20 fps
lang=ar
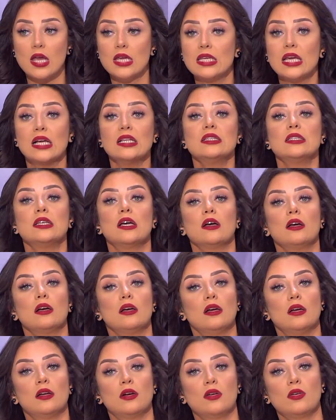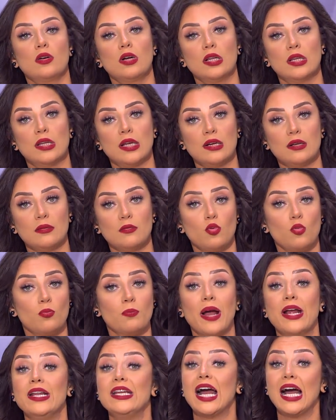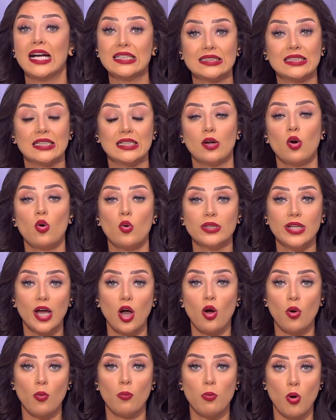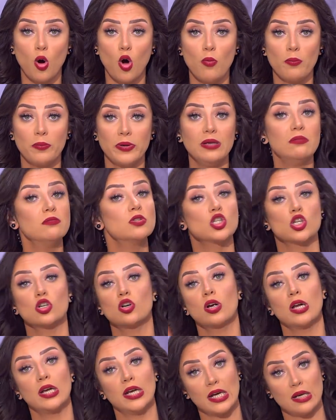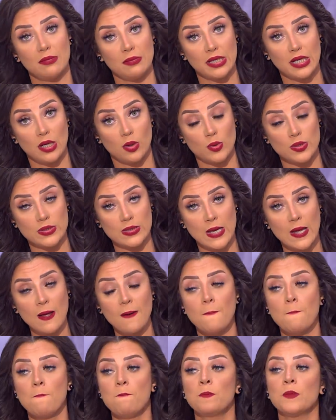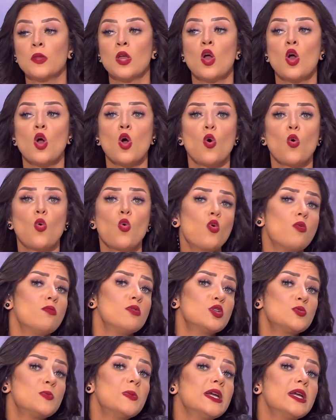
ينسى الراجل ده مع اني حاسه ان هو ده حب عمري مش الراجل اللي انا متجوزاه ومش